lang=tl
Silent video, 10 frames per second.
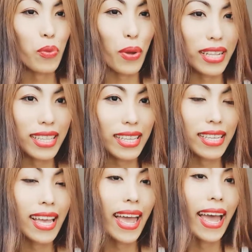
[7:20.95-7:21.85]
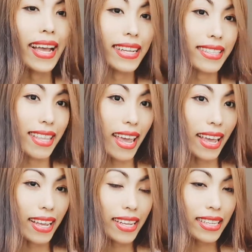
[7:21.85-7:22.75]
wedding
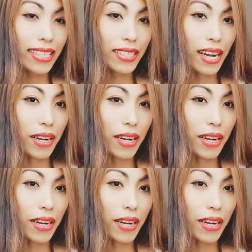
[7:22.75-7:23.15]
day.